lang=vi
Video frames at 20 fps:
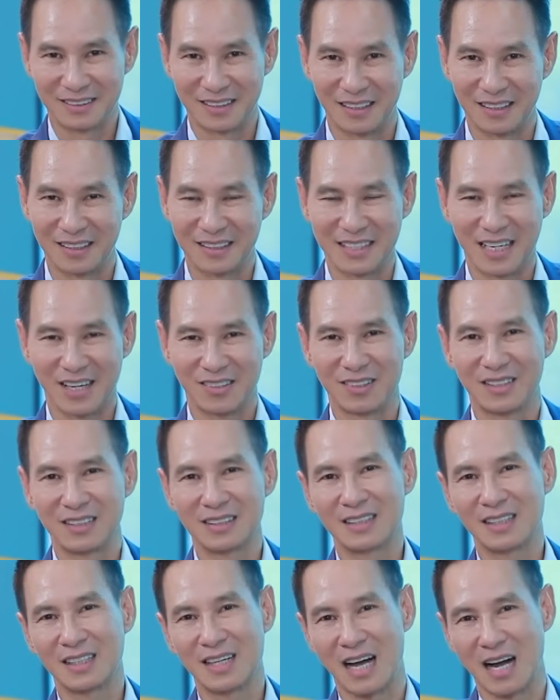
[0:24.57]
gửi lời chào
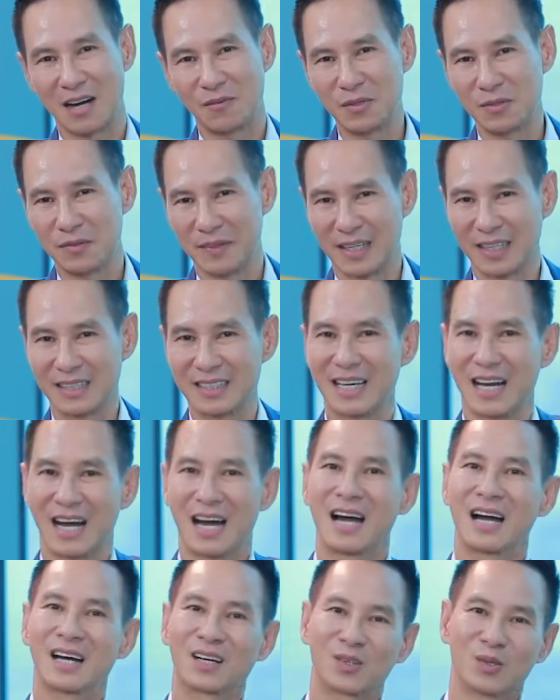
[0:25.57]
đến tất cả quý vị khán
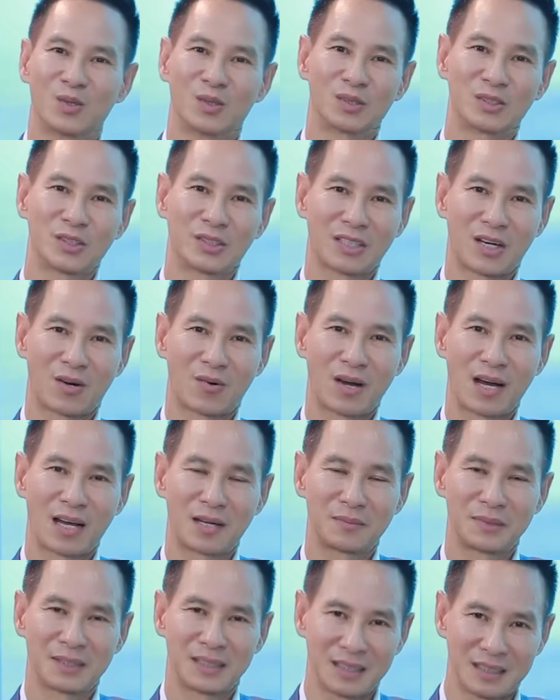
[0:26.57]
giả của chương động
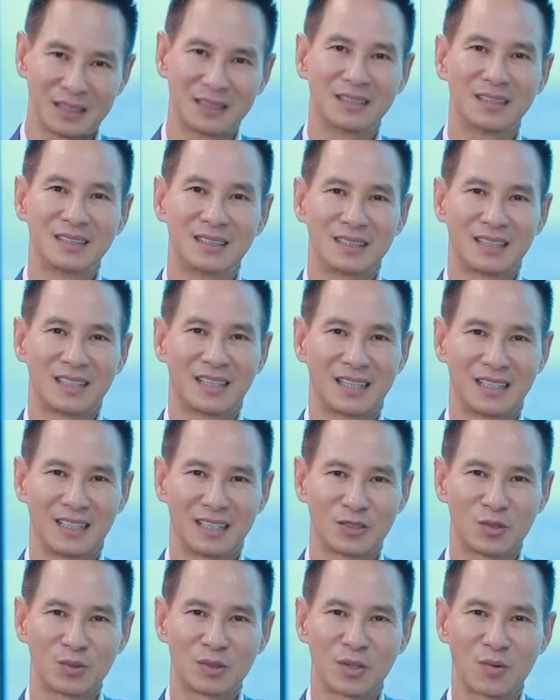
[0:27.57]
24 à,
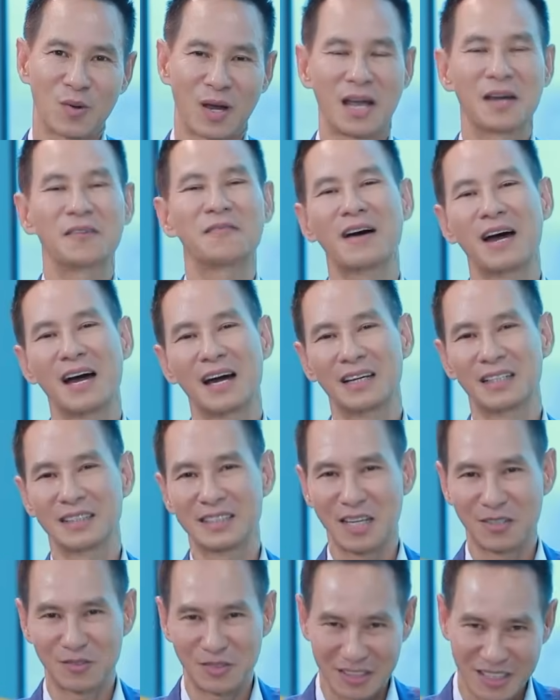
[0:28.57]
là chú sức khỏe và lời
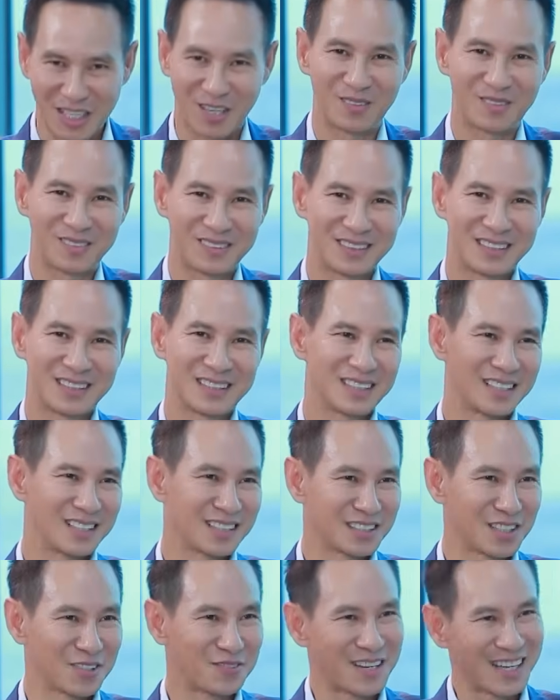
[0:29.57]
chào trân trọng
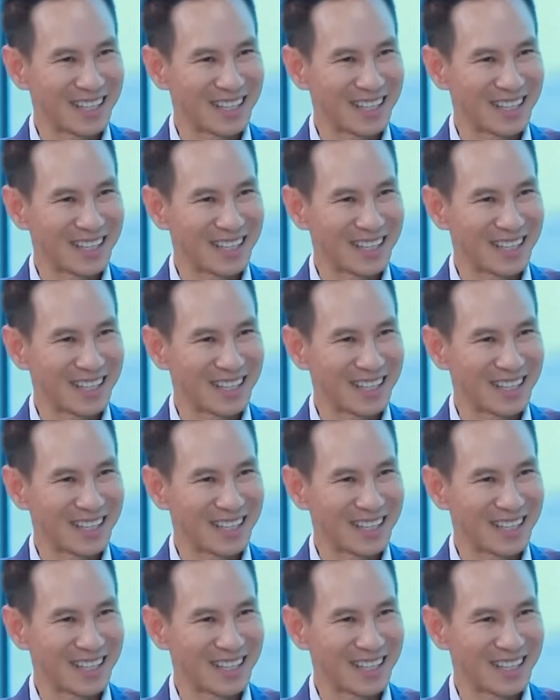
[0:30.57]
À, chào